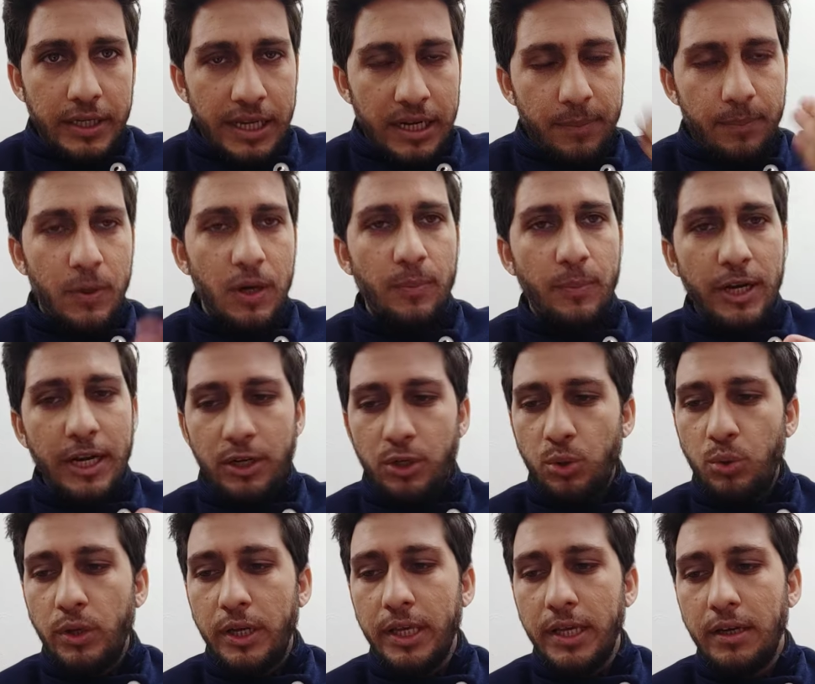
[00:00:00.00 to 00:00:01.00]
यानी
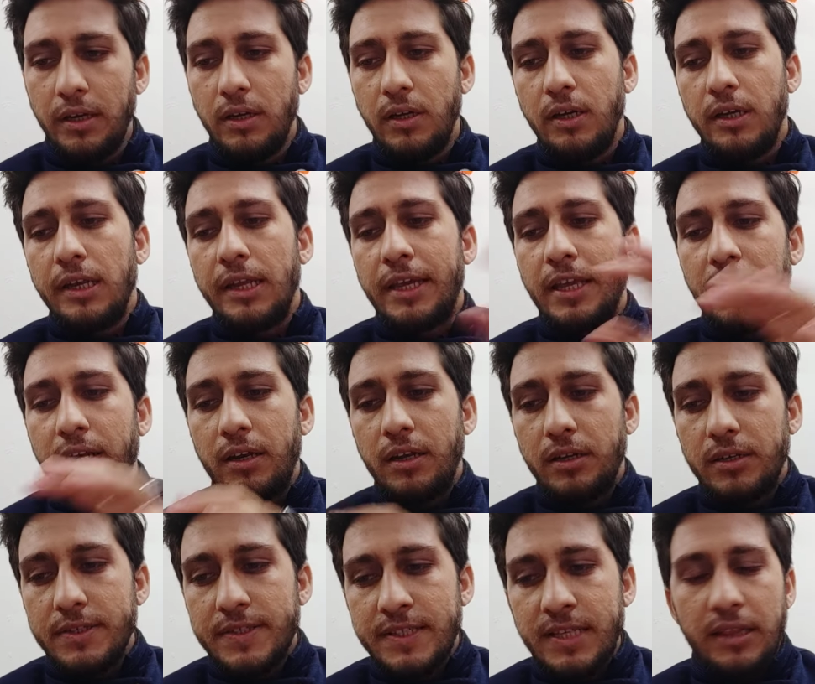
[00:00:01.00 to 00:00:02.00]
परमानेंट होंगे लेकिन
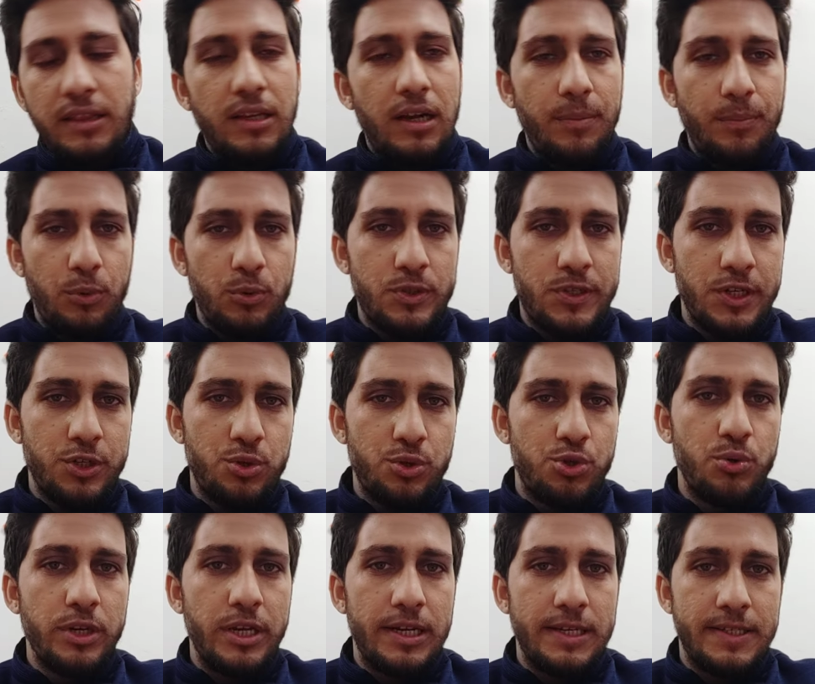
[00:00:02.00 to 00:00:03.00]
सत्रह पोस्टें जो
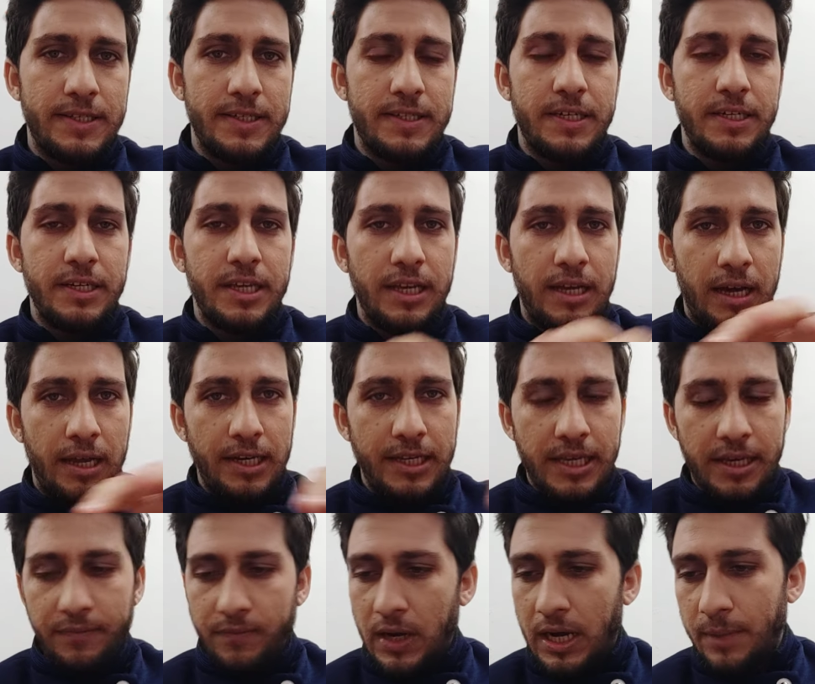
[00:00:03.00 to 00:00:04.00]
जूनियर असिस्टेंट की
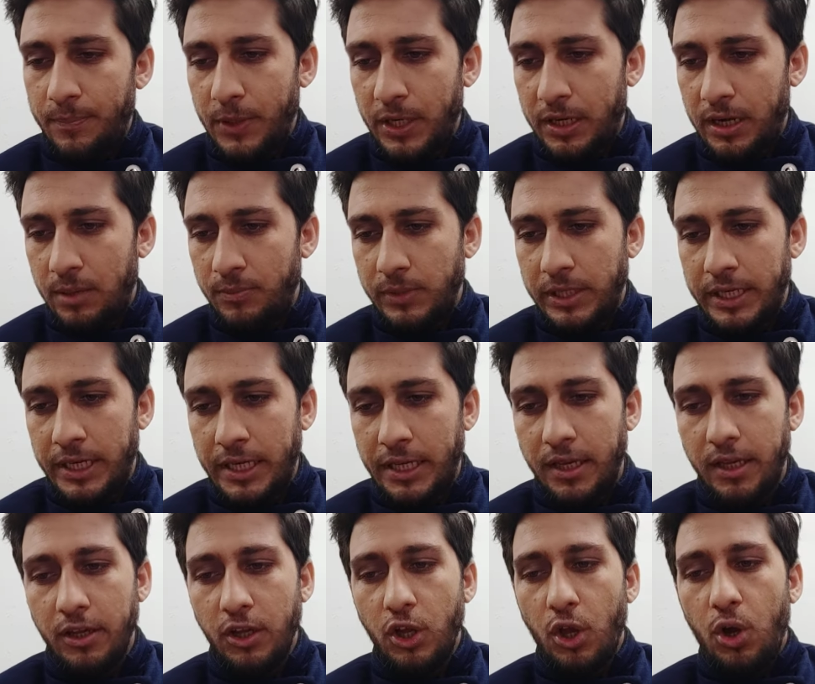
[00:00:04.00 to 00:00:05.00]
खाली हैं वहां पर काम
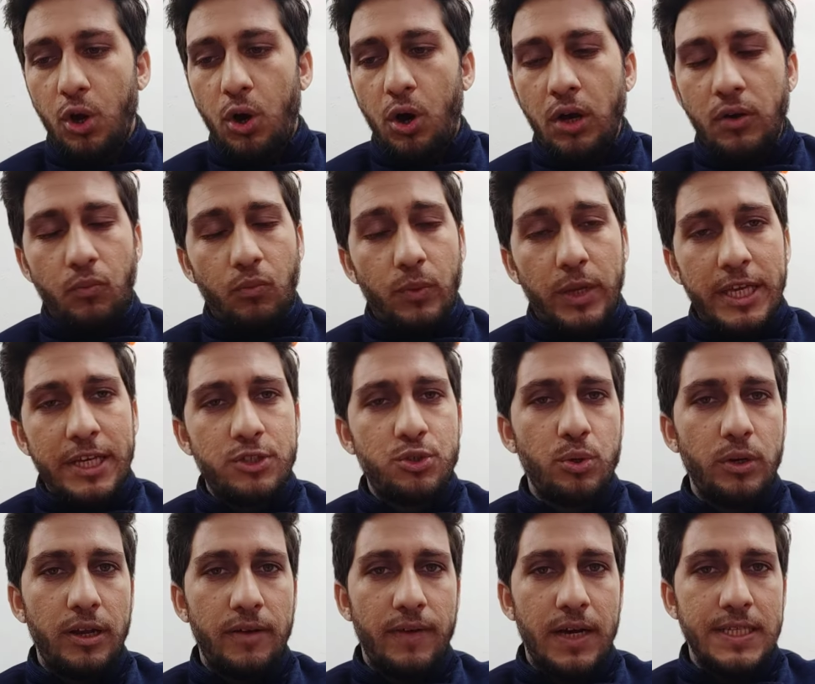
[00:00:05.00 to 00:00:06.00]
करेंगे और एक
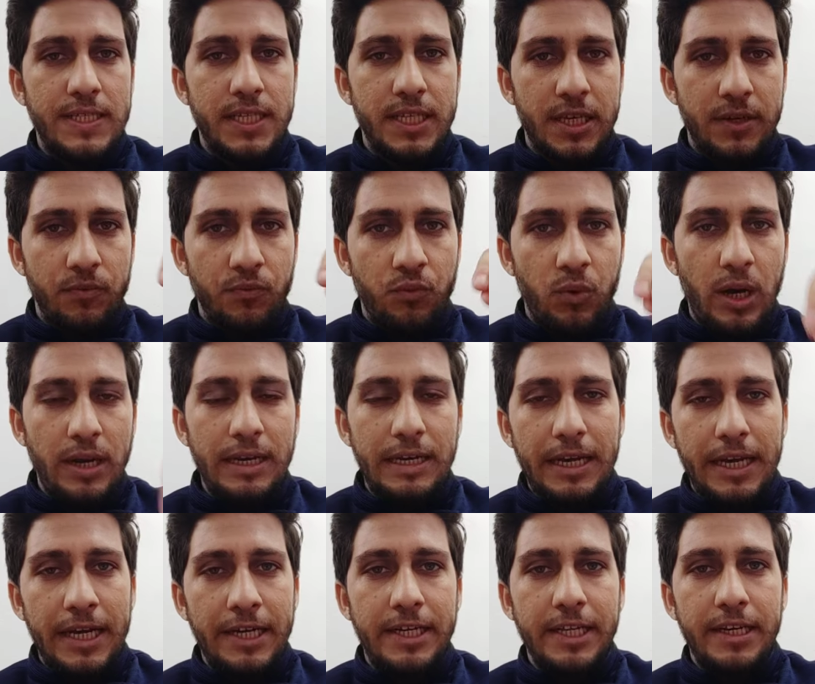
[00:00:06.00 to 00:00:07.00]
सौ नवासी
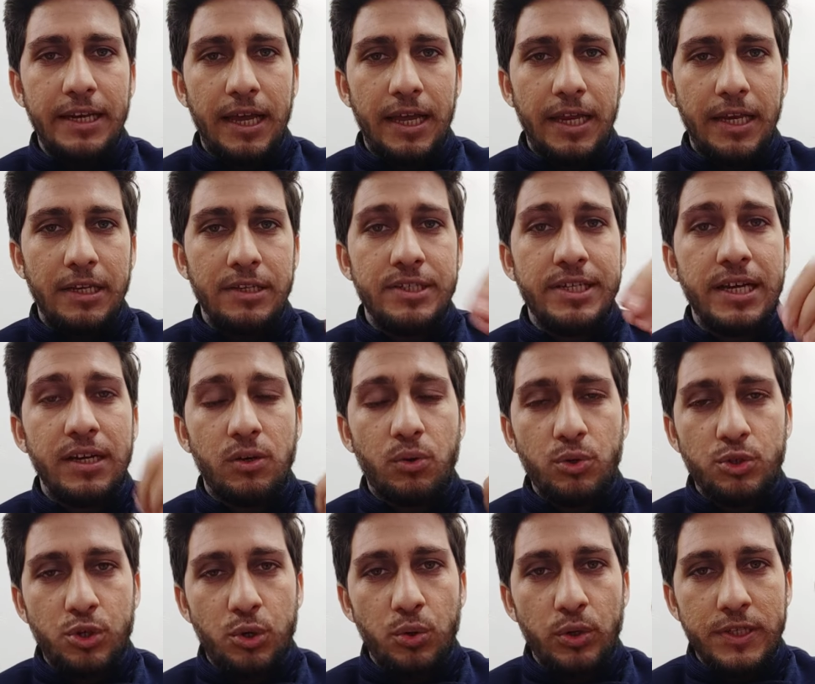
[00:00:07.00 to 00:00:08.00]
वन एटी नाइन
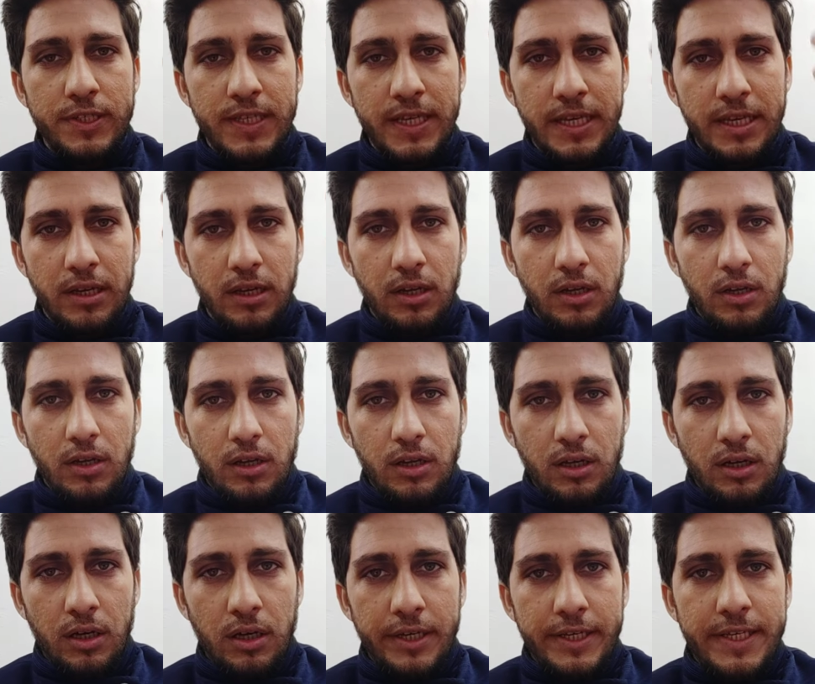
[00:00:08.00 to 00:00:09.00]
कुछ लोग इसे
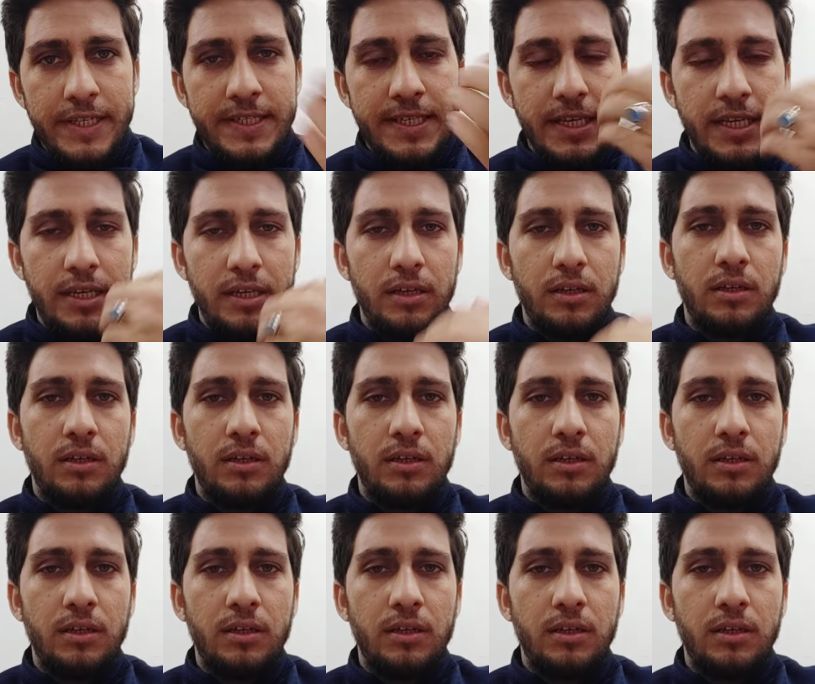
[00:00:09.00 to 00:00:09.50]
इसे